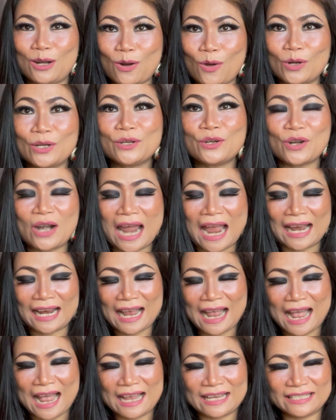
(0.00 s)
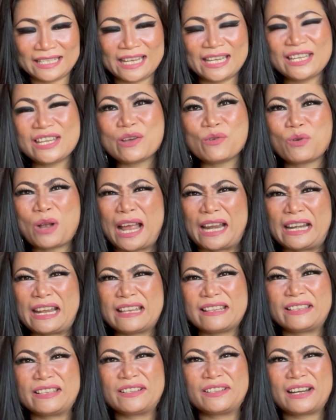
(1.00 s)
ลดราคาเช่นเดียวกัน
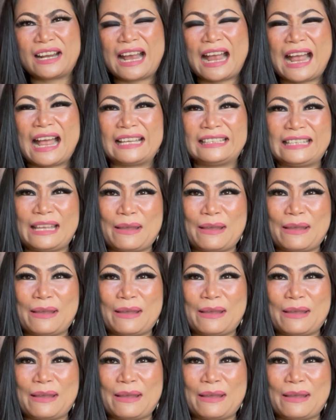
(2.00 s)
ให้ซื้อราคา